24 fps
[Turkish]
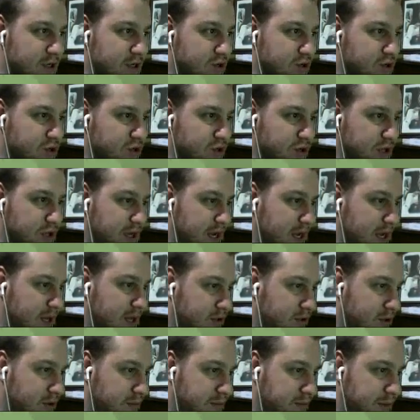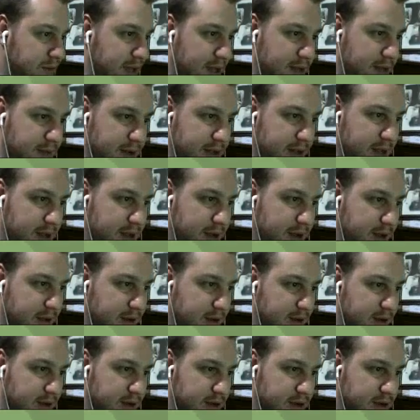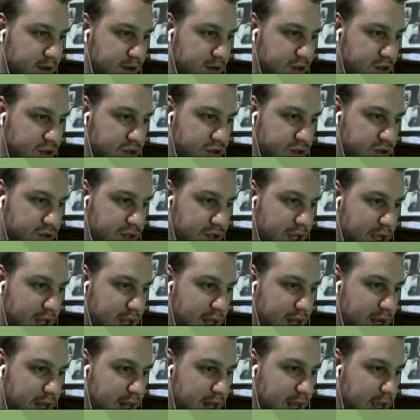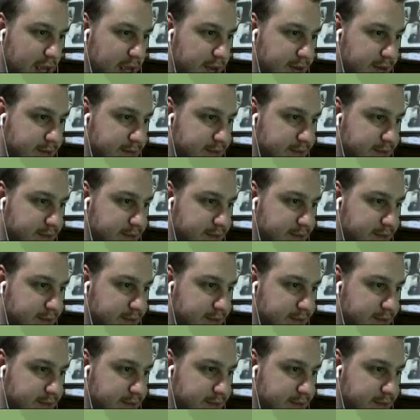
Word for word: Şunlara toplayalım hadi. Şuradakileri de.